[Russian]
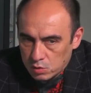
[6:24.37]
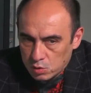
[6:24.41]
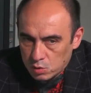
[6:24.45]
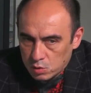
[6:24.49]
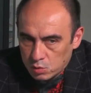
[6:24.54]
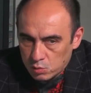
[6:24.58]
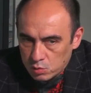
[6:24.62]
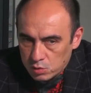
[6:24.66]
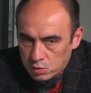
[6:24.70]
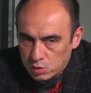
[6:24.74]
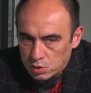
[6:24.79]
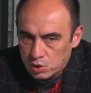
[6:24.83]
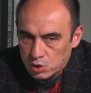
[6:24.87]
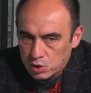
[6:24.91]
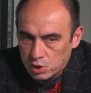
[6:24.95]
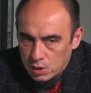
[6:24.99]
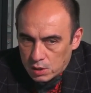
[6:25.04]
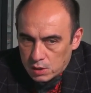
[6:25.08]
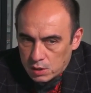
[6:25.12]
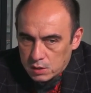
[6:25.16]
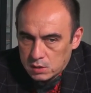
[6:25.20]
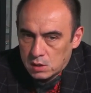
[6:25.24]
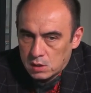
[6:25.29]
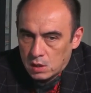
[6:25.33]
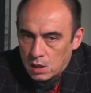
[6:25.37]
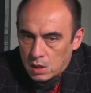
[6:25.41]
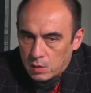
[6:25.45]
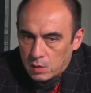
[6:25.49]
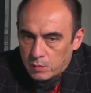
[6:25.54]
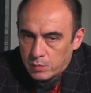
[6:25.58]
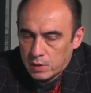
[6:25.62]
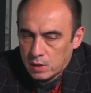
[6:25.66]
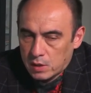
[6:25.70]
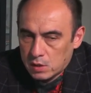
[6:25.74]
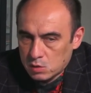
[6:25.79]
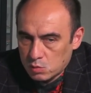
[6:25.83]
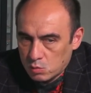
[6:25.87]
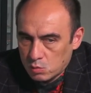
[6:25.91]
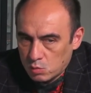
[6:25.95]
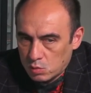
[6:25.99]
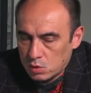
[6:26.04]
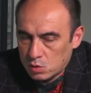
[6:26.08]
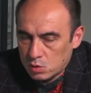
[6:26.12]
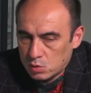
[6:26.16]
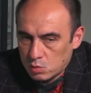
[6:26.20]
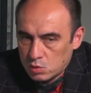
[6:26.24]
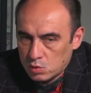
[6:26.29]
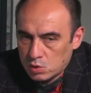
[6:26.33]
что сейчас
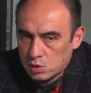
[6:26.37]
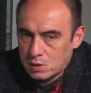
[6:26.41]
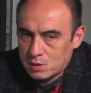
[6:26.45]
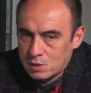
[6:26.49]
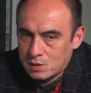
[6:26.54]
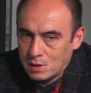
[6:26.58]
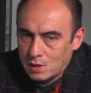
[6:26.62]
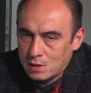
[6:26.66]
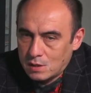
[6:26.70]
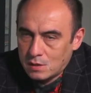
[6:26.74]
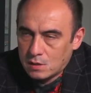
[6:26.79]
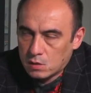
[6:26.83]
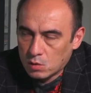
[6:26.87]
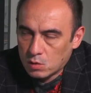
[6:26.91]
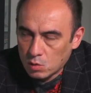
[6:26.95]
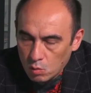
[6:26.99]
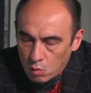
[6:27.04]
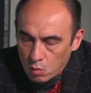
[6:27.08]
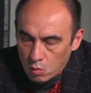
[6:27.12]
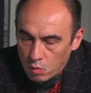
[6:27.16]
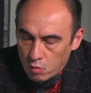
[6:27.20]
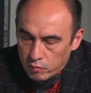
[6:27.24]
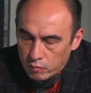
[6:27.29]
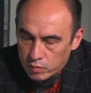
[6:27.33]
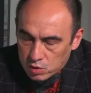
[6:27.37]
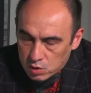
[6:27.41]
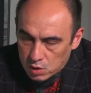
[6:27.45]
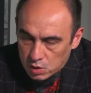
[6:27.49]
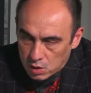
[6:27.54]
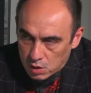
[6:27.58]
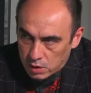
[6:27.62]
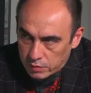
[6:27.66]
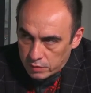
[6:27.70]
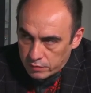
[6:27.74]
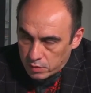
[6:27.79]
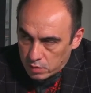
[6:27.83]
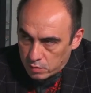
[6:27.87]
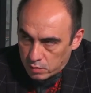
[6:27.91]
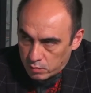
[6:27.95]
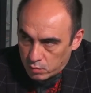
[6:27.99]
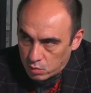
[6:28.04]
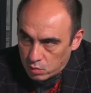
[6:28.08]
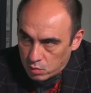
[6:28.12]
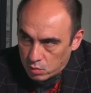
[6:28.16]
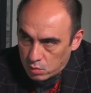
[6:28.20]
происходит с точки зрения нового жилья в Крыму?